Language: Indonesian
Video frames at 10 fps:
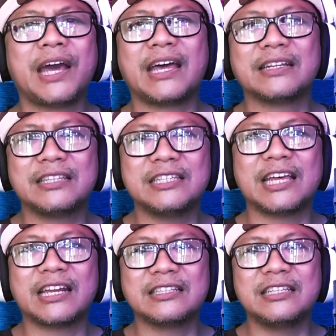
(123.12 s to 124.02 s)

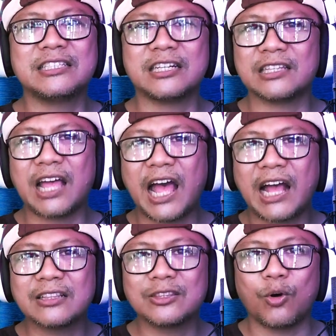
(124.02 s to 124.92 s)
artis-artis serta
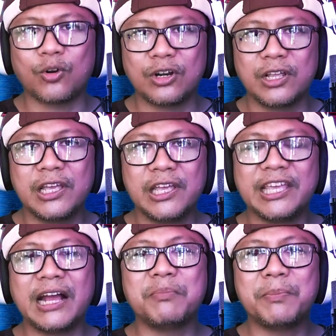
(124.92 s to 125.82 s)
aktor
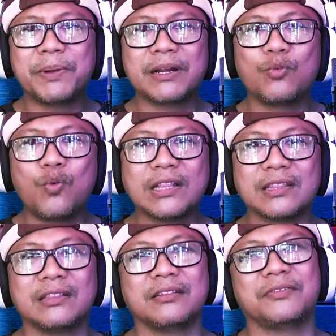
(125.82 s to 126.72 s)
yang memperkuat
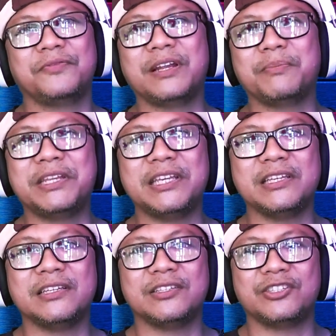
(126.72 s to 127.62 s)
film
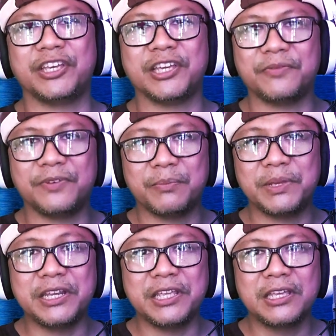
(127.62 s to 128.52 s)
ini. Sehingga
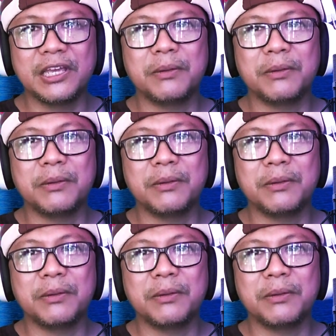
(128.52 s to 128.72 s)
film ini